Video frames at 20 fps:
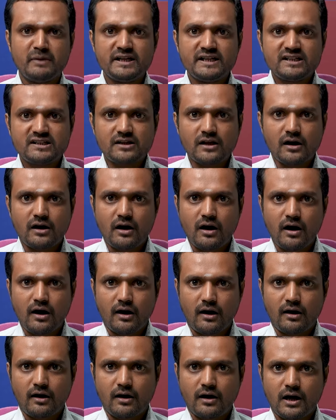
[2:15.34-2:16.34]

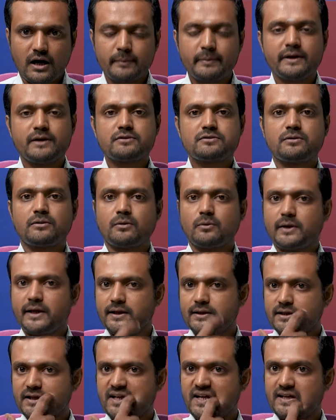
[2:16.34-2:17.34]
மின்டாக்கா அப்படின்னு
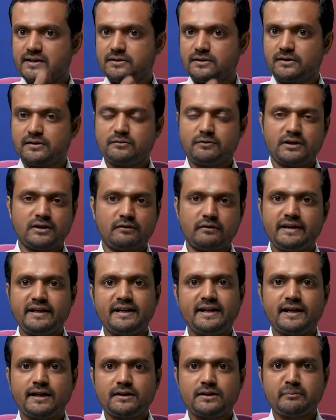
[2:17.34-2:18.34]
சொல்லக்கூடிய அந்த கிரகத்திலேருந்து வந்தவங்க
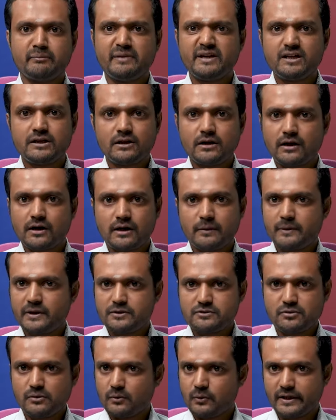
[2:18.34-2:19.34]
இன்றைக்கி அந்த மின்டாக்கா
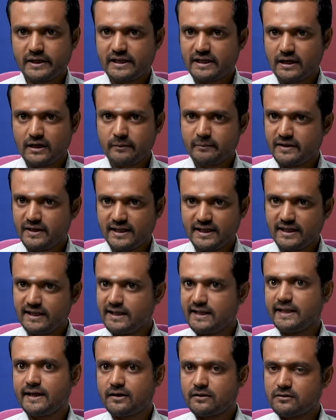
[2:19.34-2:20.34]
அப்படின்னு சொல்லக்கூடிய கிரகம் இன்றைக்கி
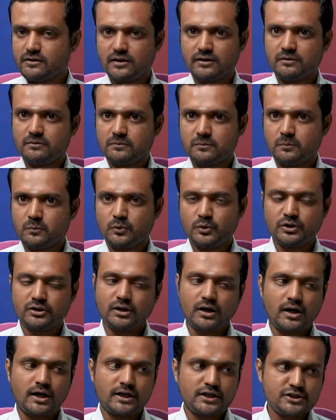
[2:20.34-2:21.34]
இல்லையா அது
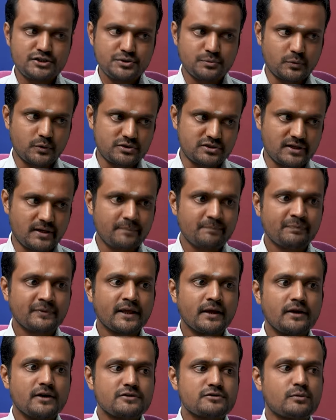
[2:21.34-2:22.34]
முழுக்க அழிஞ்சு போச்சான்
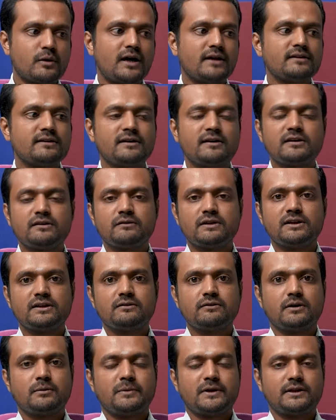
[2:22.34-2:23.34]
ஸோ அதிலிருந்து
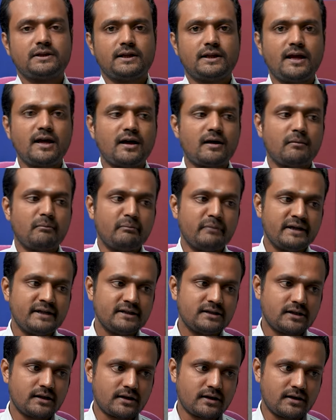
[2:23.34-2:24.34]
வந்தவங்க பார்த்தீங்கன்னா
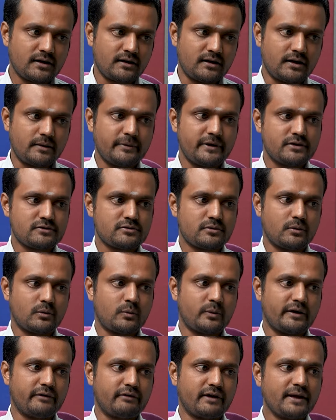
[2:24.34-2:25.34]
மின்டக்கன் அப்படின்னு
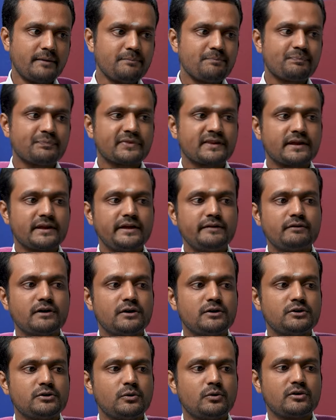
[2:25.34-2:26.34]
சொல்லக்கூடியவங்க
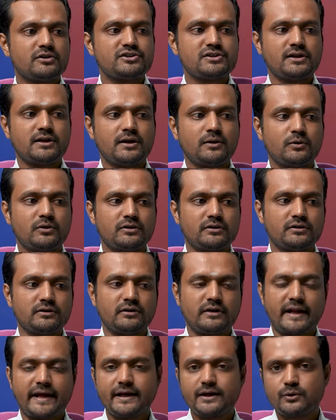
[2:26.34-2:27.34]
இவங்க வந்து ஒரிஜினலாக ஒரு
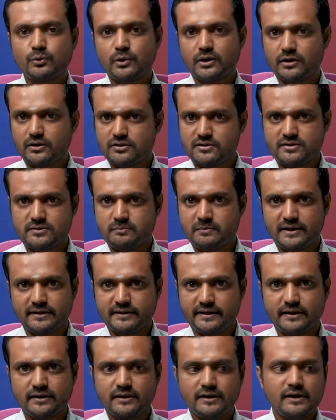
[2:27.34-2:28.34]
லைட் ஒர்க்கர்ஸ்
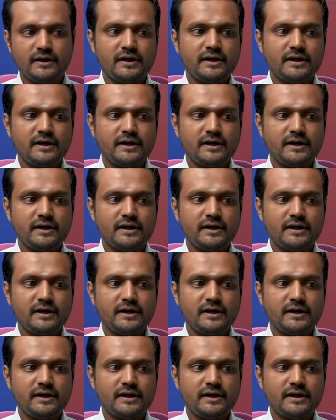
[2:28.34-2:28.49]
மாதிரி